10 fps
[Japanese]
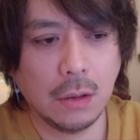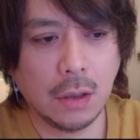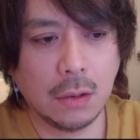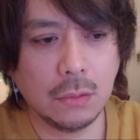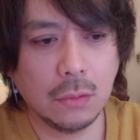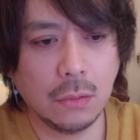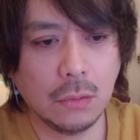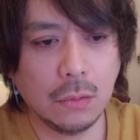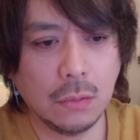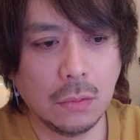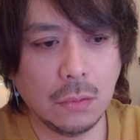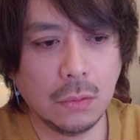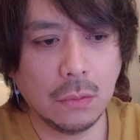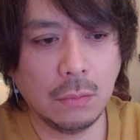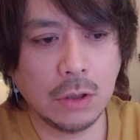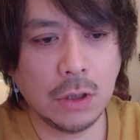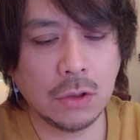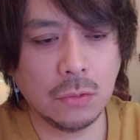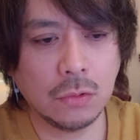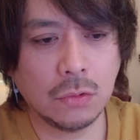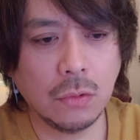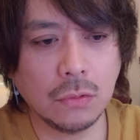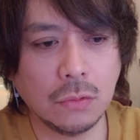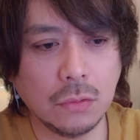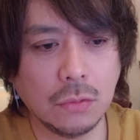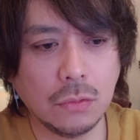あのメッセージをすごく